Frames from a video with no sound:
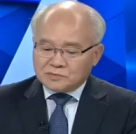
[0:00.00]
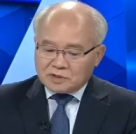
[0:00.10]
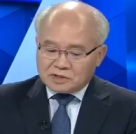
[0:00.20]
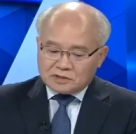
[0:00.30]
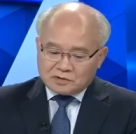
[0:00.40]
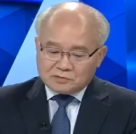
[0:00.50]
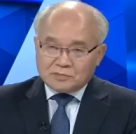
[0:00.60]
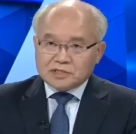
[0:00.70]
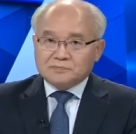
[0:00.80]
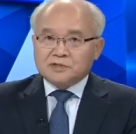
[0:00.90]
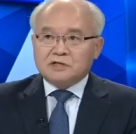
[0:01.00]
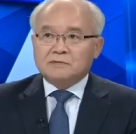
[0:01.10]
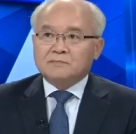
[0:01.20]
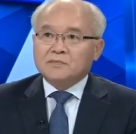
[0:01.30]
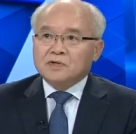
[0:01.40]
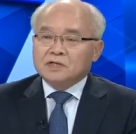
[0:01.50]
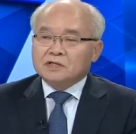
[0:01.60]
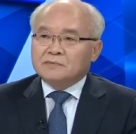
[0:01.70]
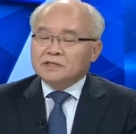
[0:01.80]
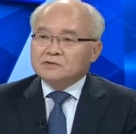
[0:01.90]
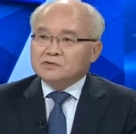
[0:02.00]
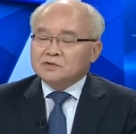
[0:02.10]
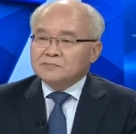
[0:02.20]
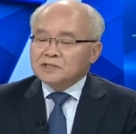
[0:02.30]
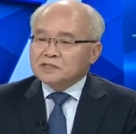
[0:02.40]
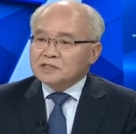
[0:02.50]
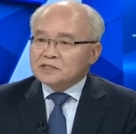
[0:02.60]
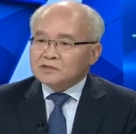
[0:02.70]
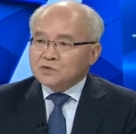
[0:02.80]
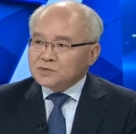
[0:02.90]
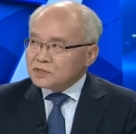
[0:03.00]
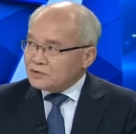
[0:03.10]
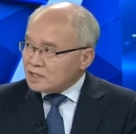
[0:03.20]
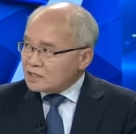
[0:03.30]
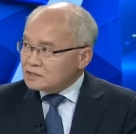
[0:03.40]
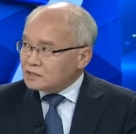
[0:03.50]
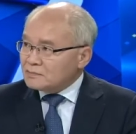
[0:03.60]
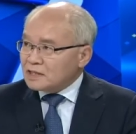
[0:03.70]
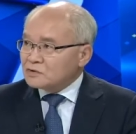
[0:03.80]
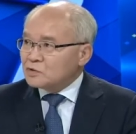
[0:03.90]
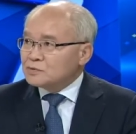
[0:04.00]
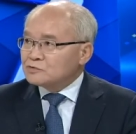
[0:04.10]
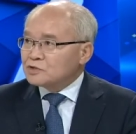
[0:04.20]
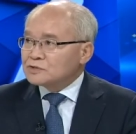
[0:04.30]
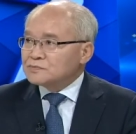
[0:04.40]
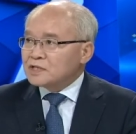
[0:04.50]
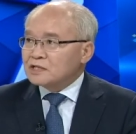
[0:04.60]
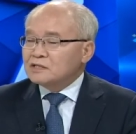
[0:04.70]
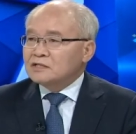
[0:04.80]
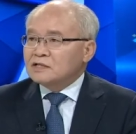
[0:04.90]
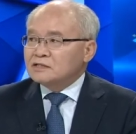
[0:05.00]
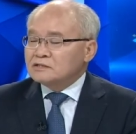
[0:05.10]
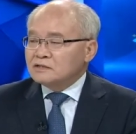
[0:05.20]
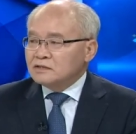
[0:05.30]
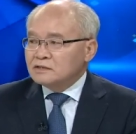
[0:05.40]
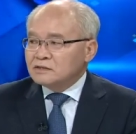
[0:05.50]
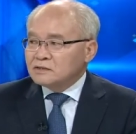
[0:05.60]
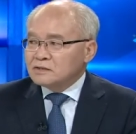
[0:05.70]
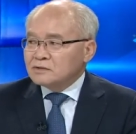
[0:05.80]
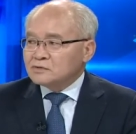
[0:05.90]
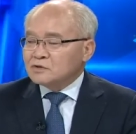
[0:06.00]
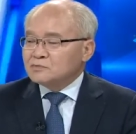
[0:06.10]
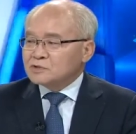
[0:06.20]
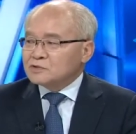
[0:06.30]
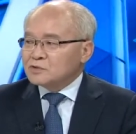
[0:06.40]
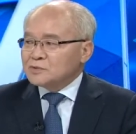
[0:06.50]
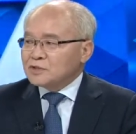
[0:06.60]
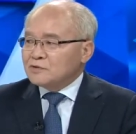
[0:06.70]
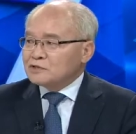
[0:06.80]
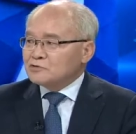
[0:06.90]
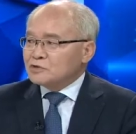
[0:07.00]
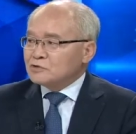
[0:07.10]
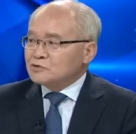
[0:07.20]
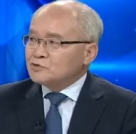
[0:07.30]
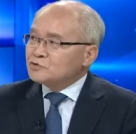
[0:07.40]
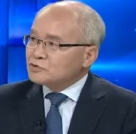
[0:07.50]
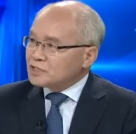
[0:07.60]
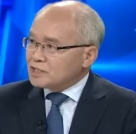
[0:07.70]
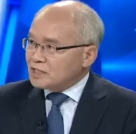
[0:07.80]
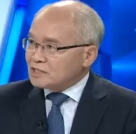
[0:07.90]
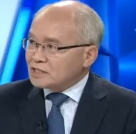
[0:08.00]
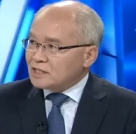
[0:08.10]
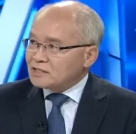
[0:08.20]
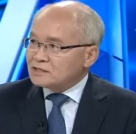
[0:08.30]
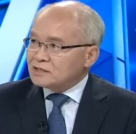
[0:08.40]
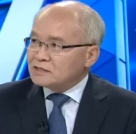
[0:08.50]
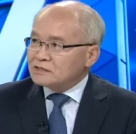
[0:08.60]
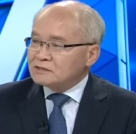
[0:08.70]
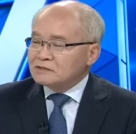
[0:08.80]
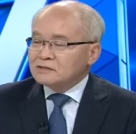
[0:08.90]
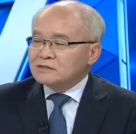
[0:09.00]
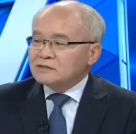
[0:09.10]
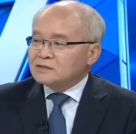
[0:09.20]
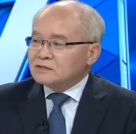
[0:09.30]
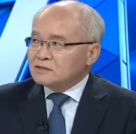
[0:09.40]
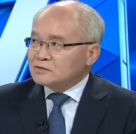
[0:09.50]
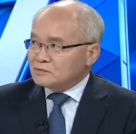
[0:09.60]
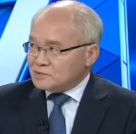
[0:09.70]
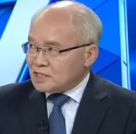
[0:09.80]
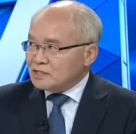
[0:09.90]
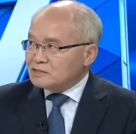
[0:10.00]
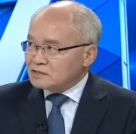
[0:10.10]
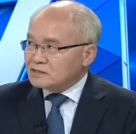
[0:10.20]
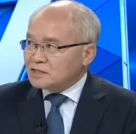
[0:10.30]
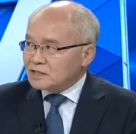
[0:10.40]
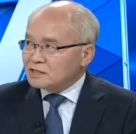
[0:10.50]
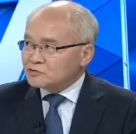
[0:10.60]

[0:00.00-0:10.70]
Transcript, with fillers: 전에 서 교수님 말씀처럼 일반적으로 서민들이 소비 생활을 하는 데는 많은 도움이 좋습니다. 그런데 음. 예를 들어서 조금 그 소비 생활 중에서 유흥적이라든가 이런 데는 좀 제한적인 영향을